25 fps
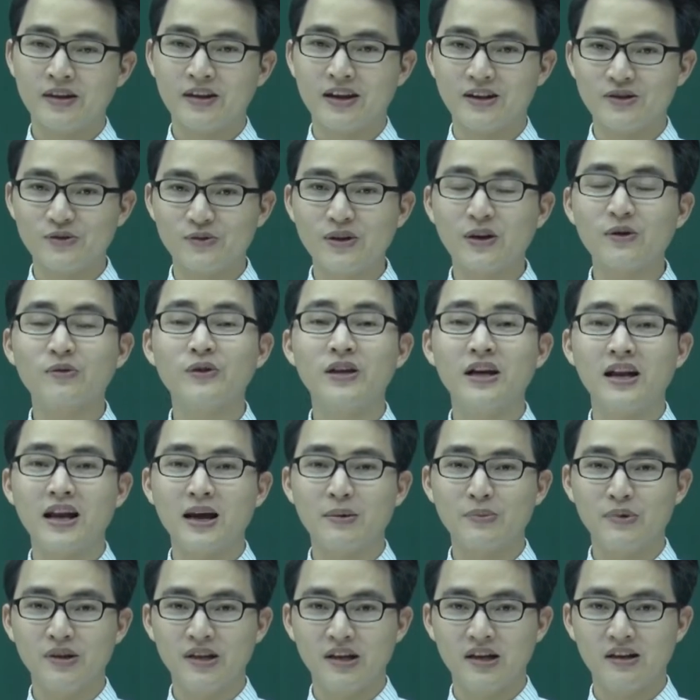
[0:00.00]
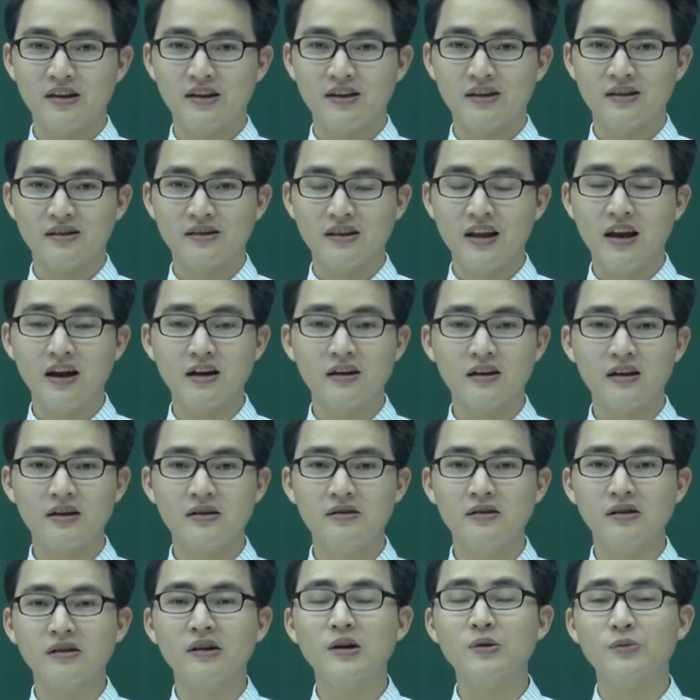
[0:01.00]
à, chúng ta có thể làm như thế. Đấy là cái
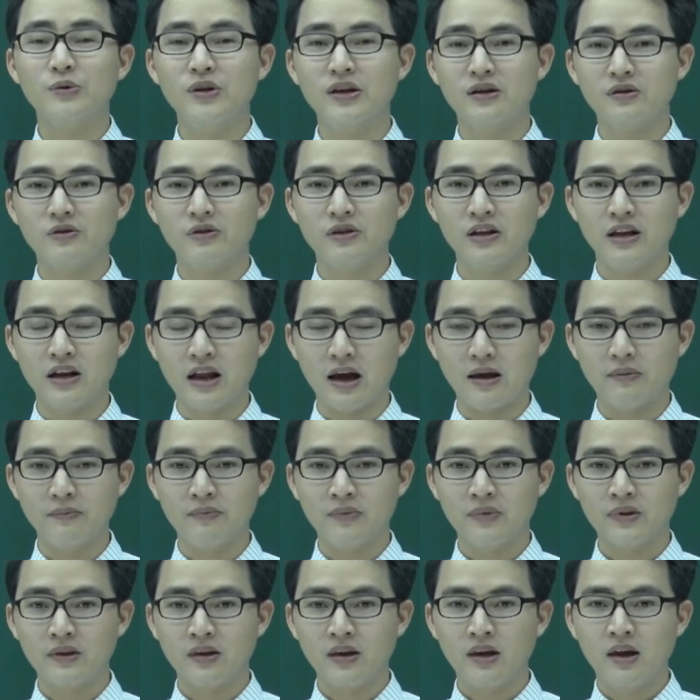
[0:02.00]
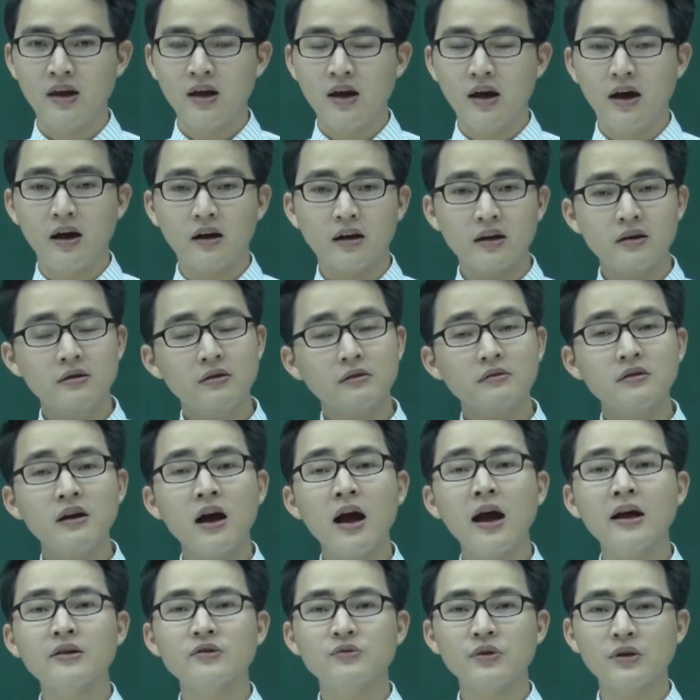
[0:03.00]
hướng đầu tiên có thể làm. À, cái hướng thứ
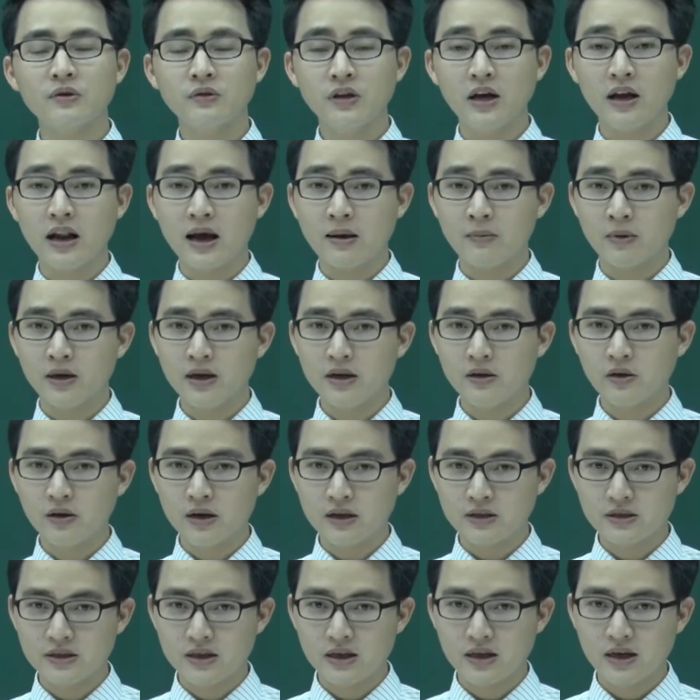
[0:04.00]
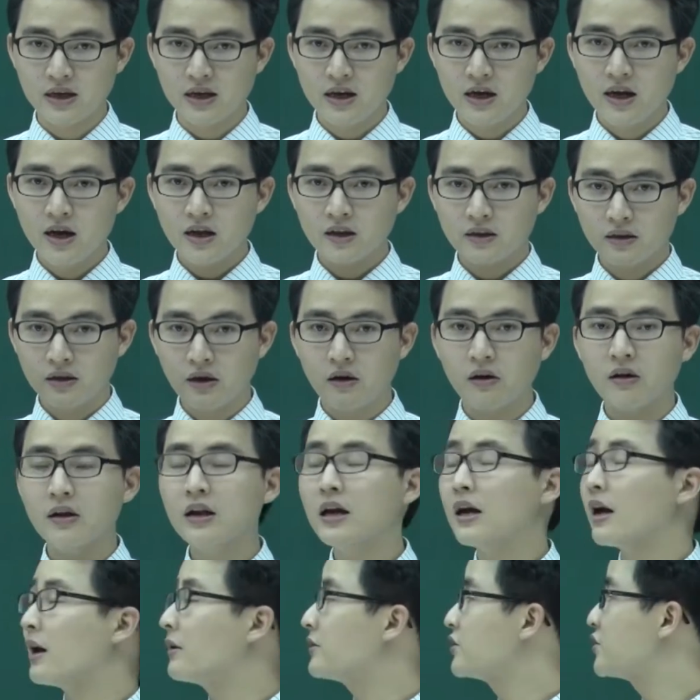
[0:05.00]
hai chúng ta có thể làm ở đây đó là gì? Đó
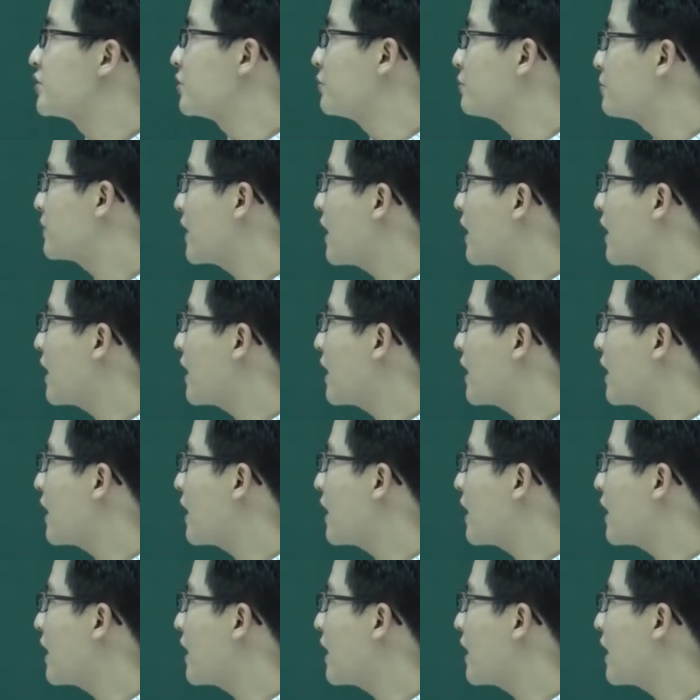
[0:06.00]
là chúng